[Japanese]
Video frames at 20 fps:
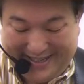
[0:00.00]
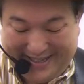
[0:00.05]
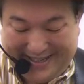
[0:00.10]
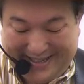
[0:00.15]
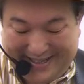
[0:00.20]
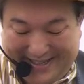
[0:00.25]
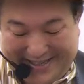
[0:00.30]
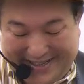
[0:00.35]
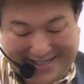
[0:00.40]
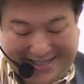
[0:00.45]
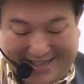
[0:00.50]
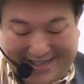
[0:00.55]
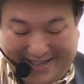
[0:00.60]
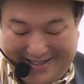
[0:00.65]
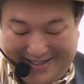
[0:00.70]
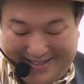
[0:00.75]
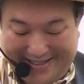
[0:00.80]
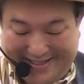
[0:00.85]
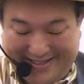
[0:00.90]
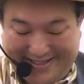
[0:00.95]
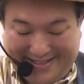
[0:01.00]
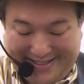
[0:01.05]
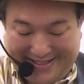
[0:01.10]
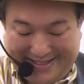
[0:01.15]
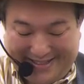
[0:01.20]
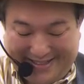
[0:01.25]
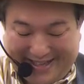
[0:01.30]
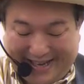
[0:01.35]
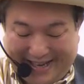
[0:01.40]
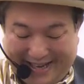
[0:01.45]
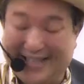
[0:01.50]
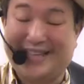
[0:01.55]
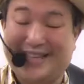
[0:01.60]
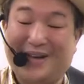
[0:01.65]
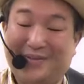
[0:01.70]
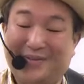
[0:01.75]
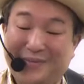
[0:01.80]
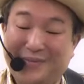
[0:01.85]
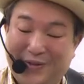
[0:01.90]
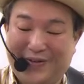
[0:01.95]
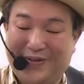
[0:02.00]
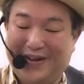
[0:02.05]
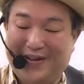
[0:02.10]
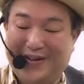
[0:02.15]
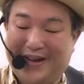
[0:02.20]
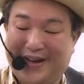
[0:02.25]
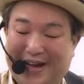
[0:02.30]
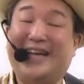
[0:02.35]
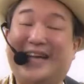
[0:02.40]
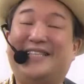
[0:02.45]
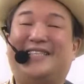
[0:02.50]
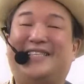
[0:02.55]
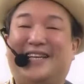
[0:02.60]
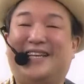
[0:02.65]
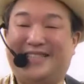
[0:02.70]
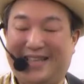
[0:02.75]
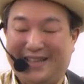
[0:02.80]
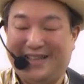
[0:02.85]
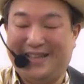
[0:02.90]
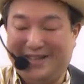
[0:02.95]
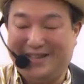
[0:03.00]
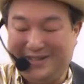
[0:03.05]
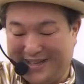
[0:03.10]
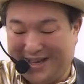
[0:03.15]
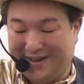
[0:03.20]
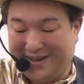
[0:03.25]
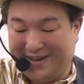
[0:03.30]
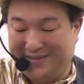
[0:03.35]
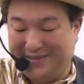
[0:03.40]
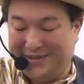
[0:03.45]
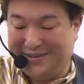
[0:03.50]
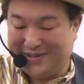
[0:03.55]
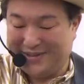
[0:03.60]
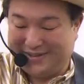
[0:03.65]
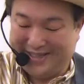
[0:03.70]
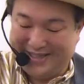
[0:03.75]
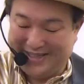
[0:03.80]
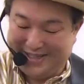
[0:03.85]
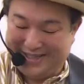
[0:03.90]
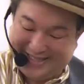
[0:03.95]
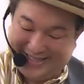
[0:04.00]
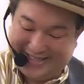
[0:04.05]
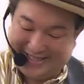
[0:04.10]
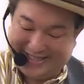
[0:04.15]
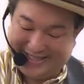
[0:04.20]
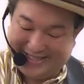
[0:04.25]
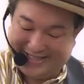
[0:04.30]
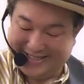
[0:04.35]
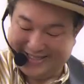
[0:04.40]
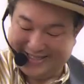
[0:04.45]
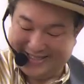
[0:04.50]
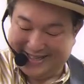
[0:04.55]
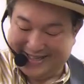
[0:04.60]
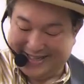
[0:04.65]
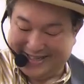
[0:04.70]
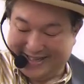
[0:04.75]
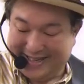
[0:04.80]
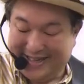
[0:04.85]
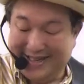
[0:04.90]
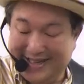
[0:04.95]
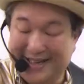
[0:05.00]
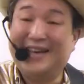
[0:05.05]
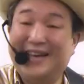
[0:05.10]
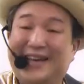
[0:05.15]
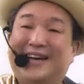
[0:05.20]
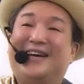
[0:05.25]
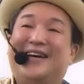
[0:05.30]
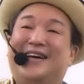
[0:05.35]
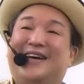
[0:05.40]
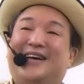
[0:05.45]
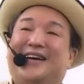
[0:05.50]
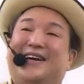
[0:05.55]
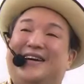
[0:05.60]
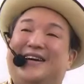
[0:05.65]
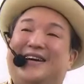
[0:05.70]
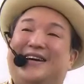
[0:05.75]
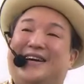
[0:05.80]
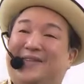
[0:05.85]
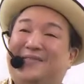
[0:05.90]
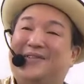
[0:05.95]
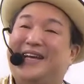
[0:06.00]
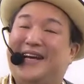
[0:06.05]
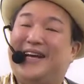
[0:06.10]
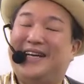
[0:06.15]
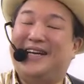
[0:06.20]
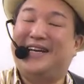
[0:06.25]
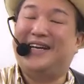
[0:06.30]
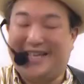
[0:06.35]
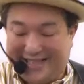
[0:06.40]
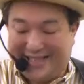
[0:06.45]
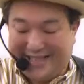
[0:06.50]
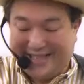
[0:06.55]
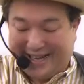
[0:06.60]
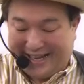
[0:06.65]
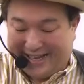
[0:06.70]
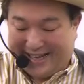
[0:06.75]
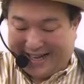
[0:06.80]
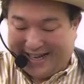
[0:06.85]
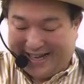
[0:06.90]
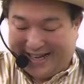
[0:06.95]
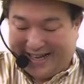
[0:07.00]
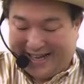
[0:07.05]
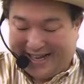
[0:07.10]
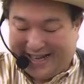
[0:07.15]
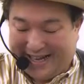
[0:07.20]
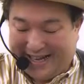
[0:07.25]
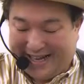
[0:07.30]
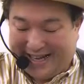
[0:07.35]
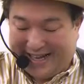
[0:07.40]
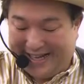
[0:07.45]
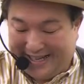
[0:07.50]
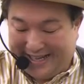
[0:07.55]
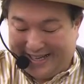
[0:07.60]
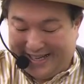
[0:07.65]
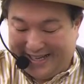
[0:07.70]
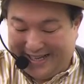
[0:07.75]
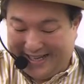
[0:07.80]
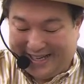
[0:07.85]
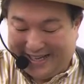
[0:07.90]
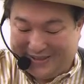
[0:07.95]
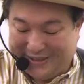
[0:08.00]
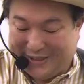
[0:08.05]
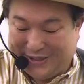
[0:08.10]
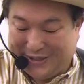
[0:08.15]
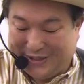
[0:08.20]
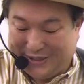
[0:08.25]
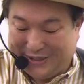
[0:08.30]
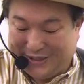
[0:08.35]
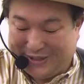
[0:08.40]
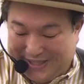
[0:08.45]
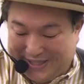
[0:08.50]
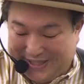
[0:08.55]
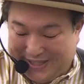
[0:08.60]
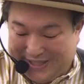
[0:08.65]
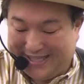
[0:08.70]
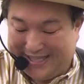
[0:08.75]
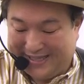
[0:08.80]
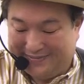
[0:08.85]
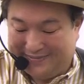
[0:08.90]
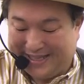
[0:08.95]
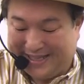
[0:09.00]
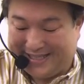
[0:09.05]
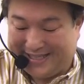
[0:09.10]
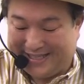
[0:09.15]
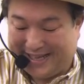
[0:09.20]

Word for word: 皆さん、あなたも愛されてる神の作品です。神に愛されて輝いて美しい皆さん